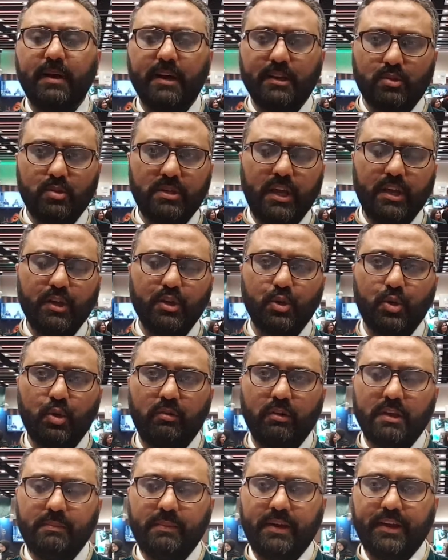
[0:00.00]
बात तो यही जो
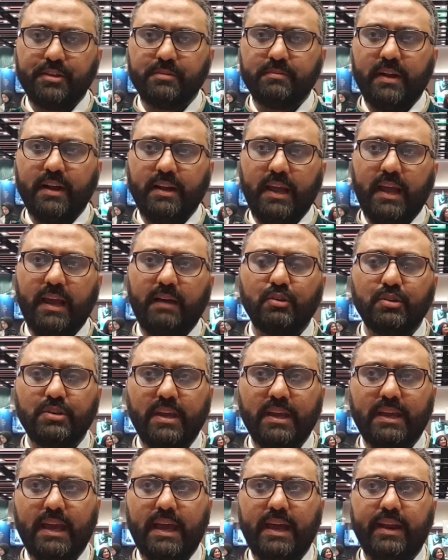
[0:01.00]
नोवा की मैनेजमेंट है वो
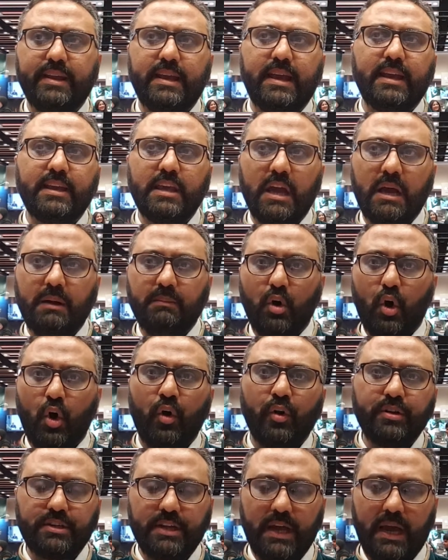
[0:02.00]
ये कह रहे हैं कि हम
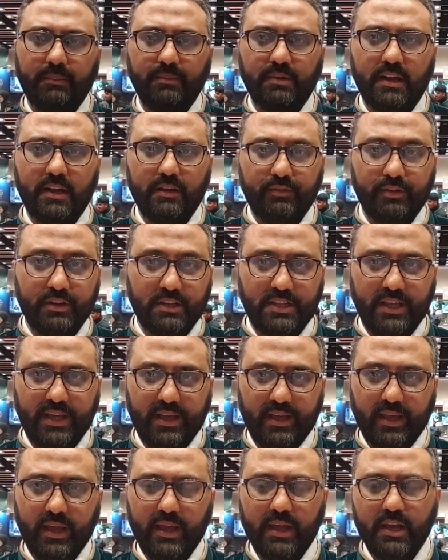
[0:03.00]
ऑन टाइम डिलीवरी
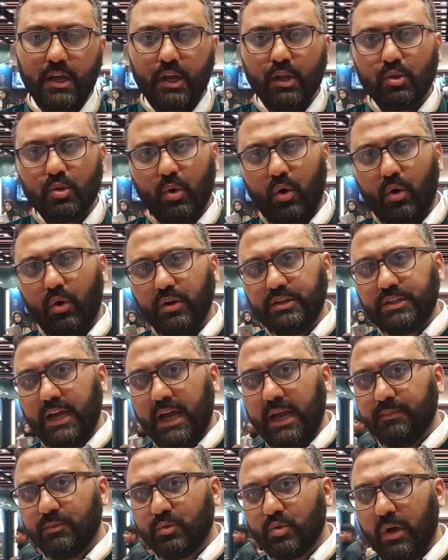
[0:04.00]
देंगे तो ऑन
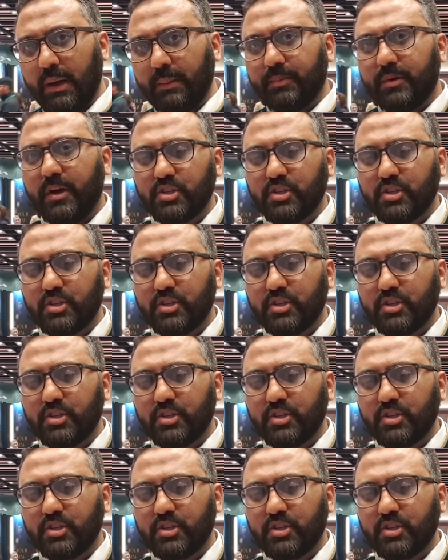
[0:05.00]
टाइम तो आपका